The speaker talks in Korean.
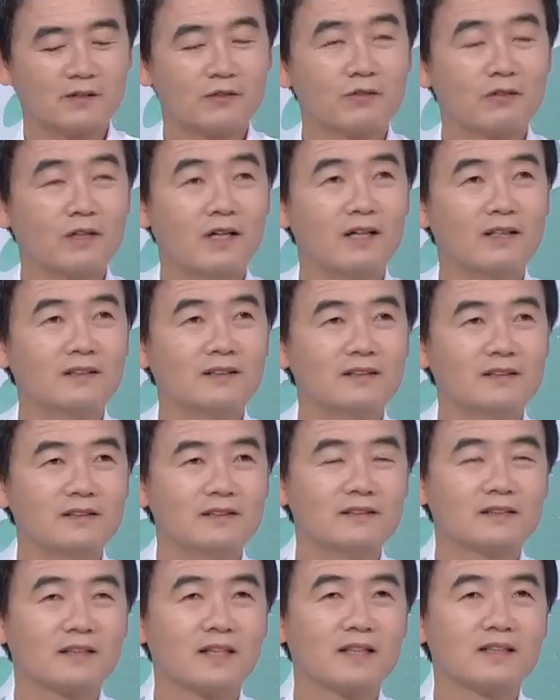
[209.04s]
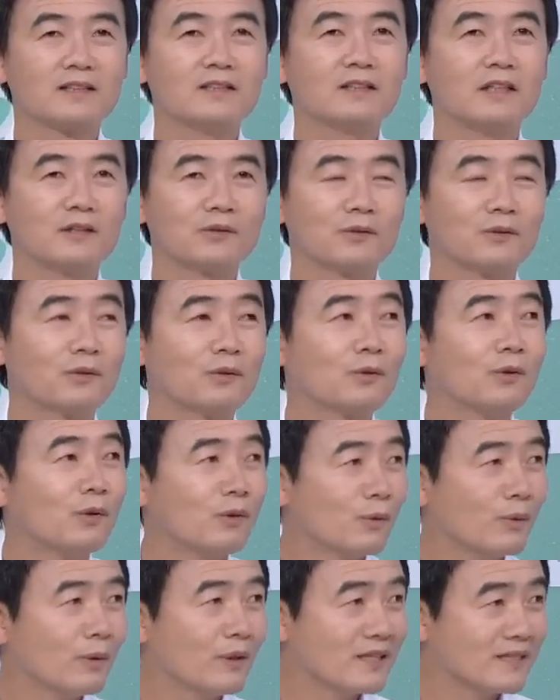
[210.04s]
규약을 개정하도록
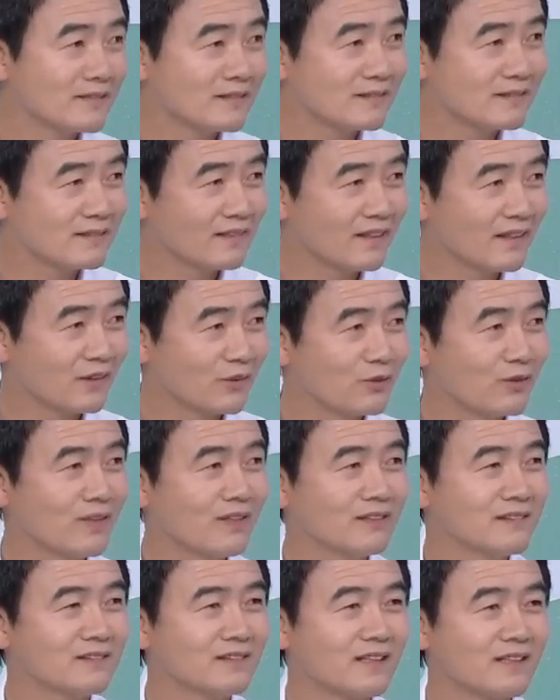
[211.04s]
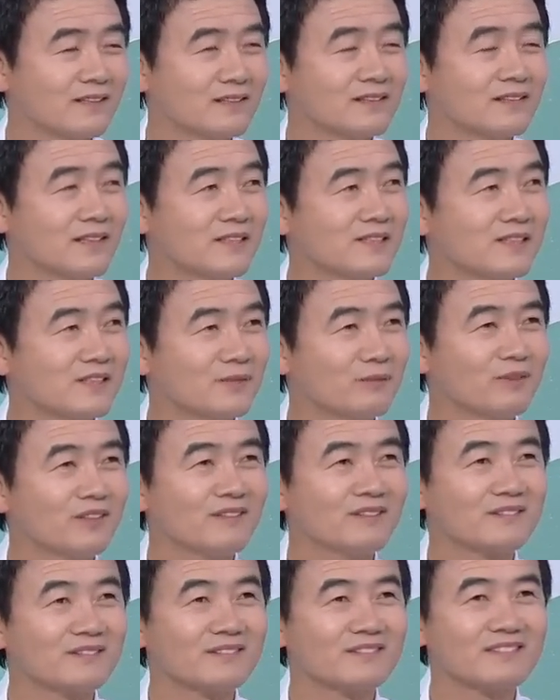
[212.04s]
권고했을 때 규약을
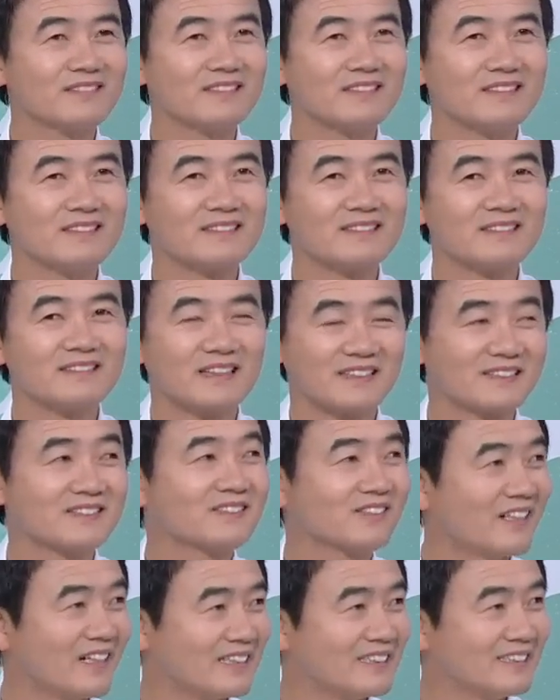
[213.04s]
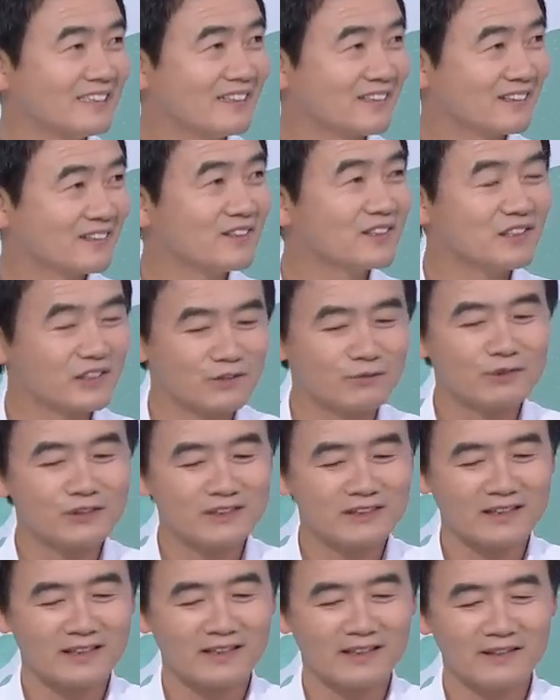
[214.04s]
개정했으면 이 됐을 거 아니냐 그런
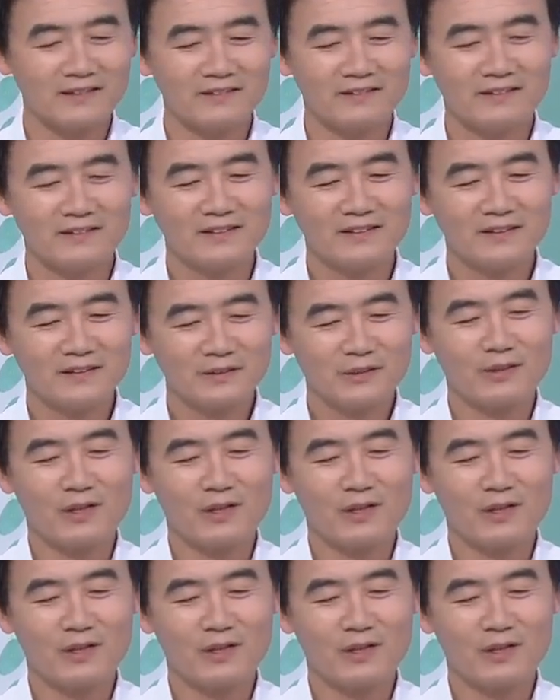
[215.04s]
질문이잖아요. 네.